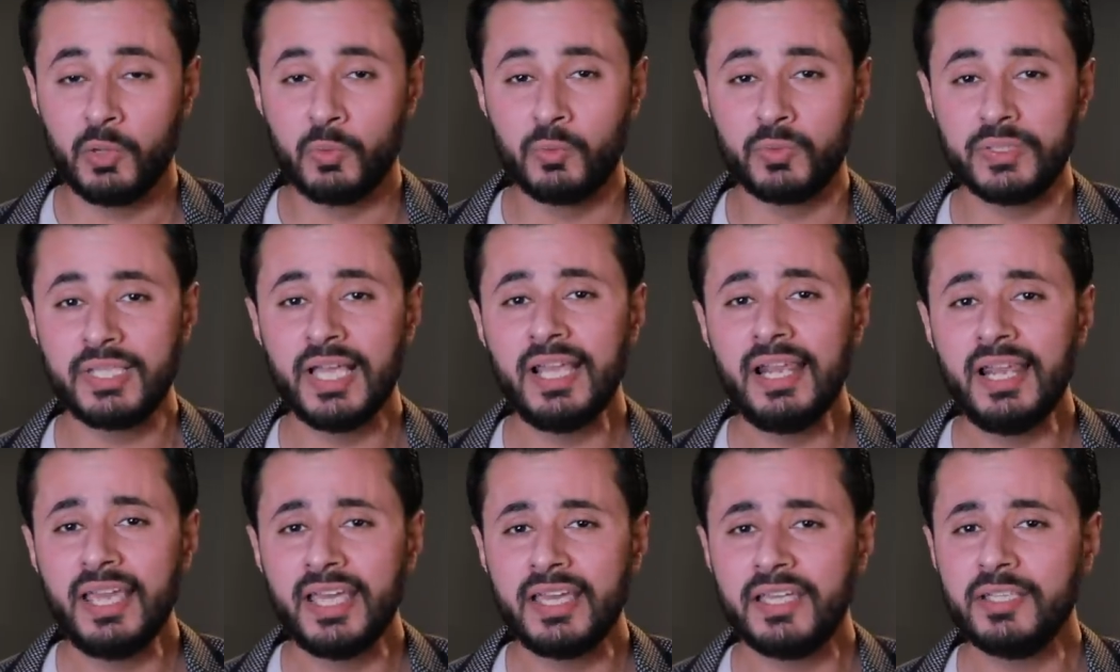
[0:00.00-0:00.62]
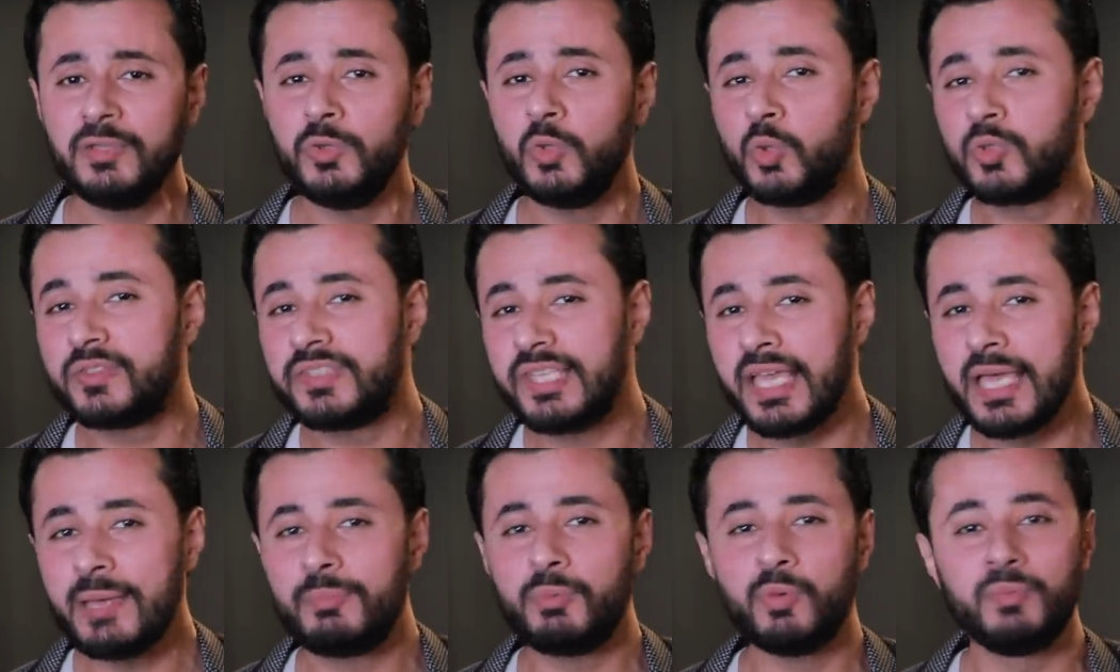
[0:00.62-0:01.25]
وده لانه
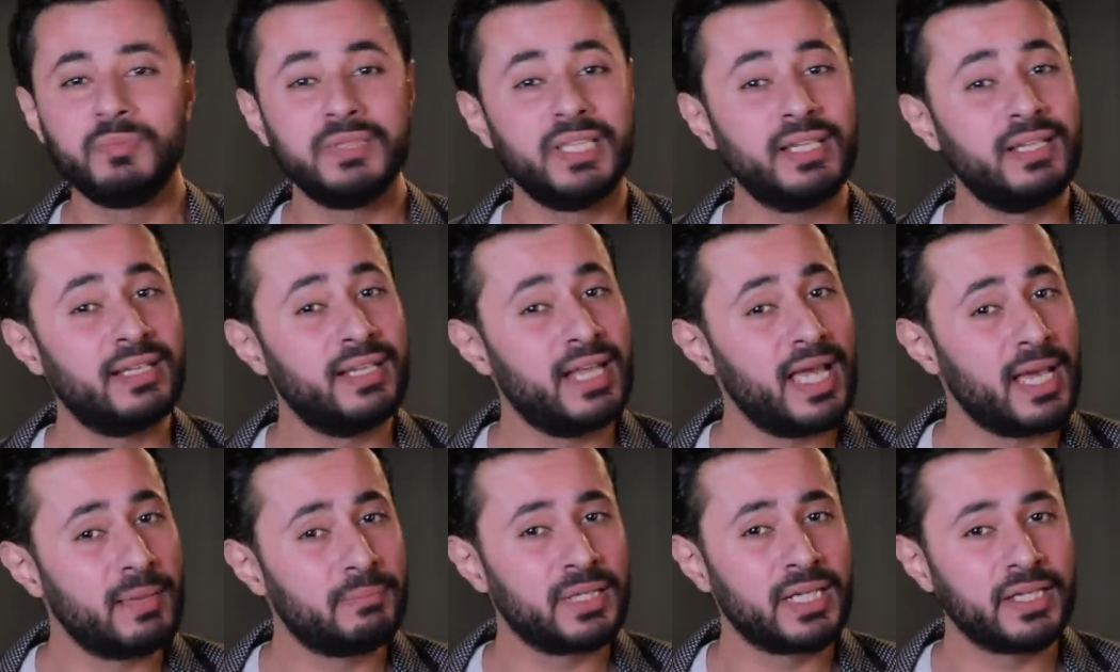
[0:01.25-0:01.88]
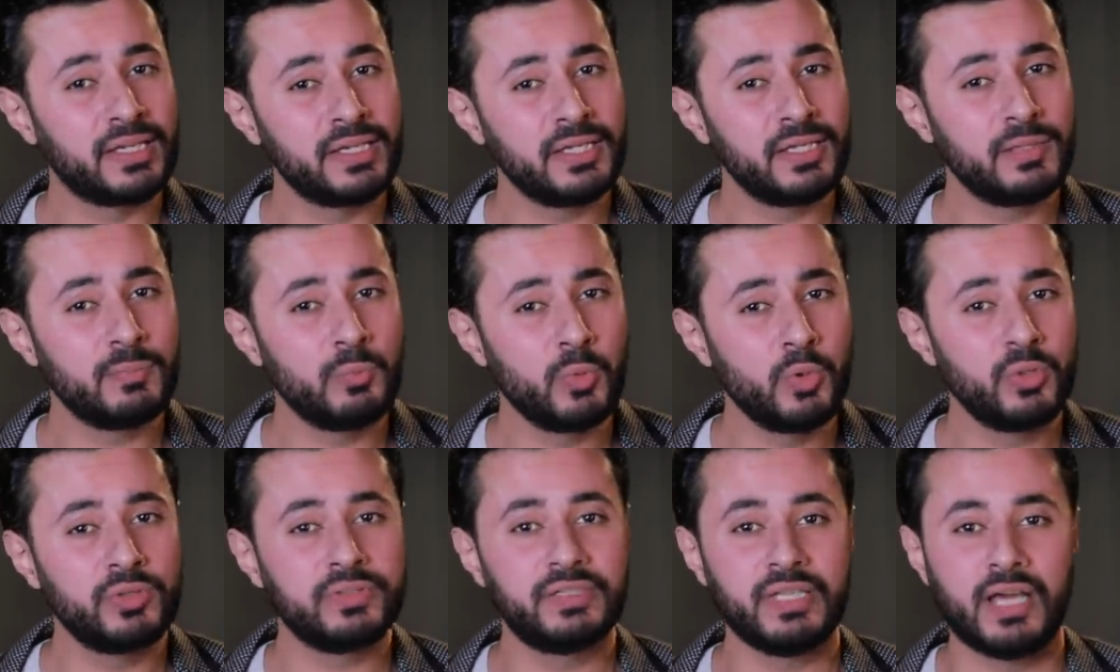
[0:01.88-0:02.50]
سابه من اللعب الغير
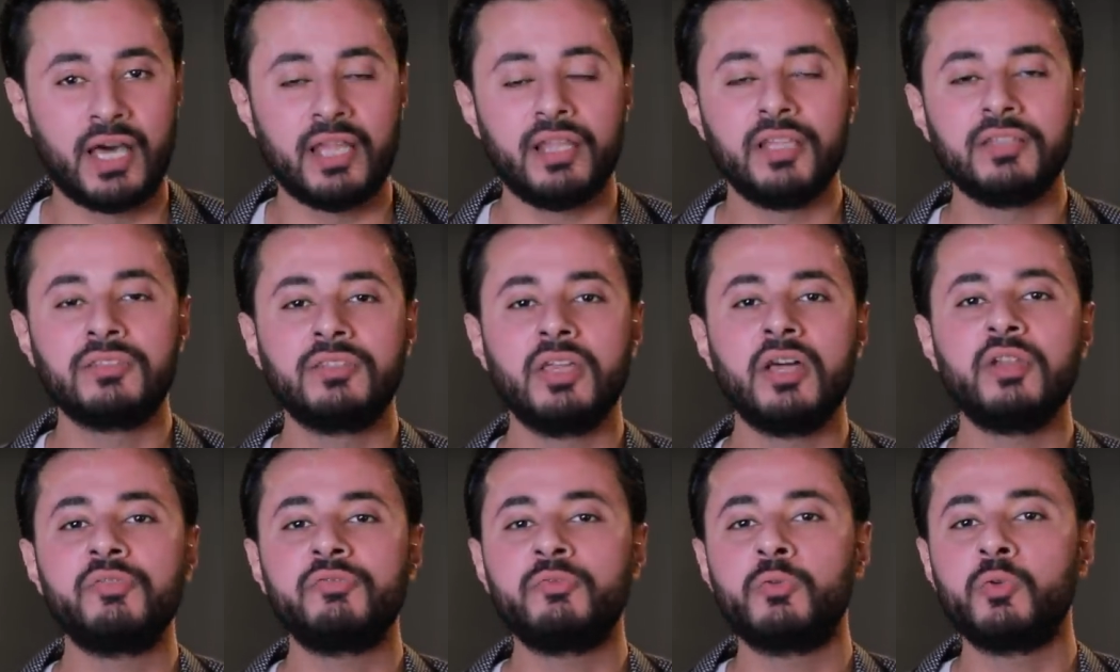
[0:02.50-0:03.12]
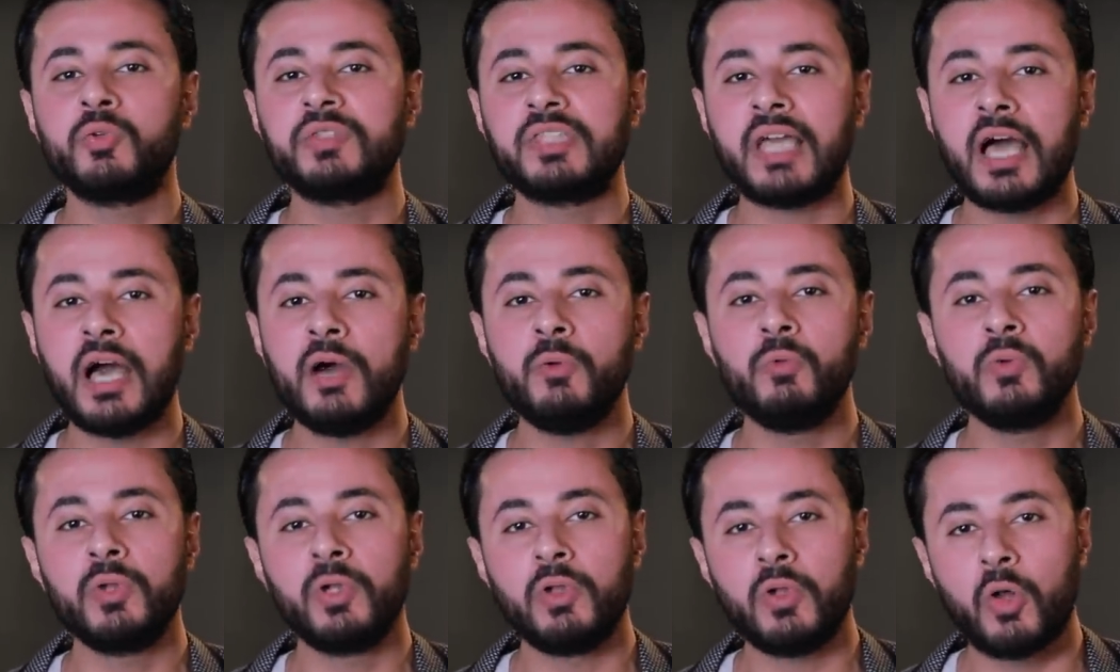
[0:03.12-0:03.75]
مجدي على الطرف
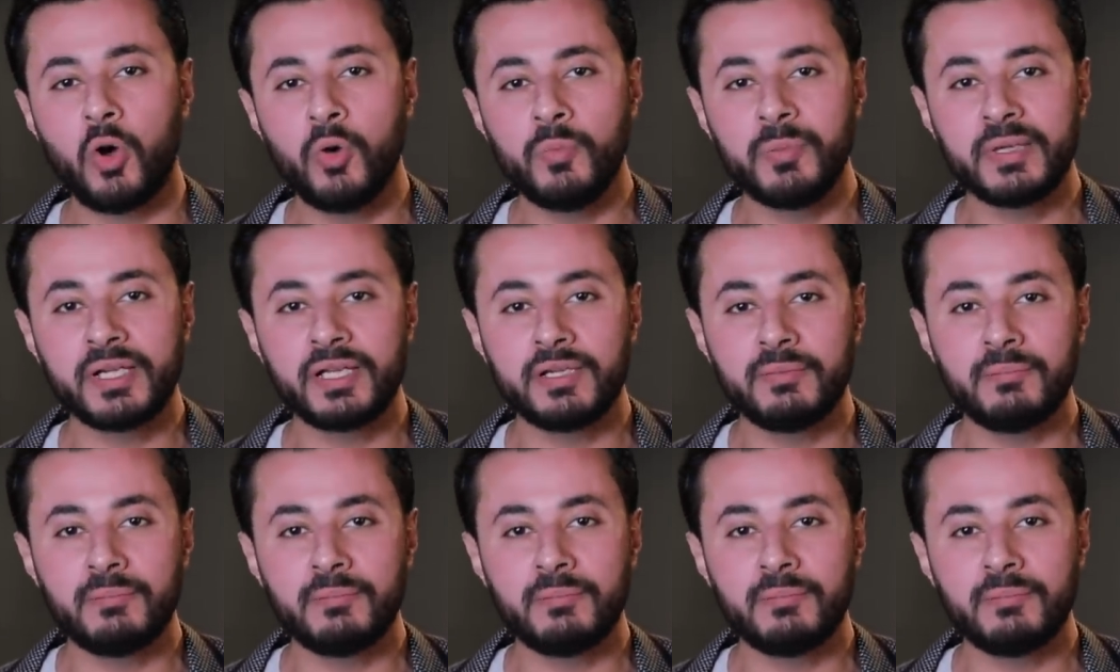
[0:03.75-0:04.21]
وتحول لعمق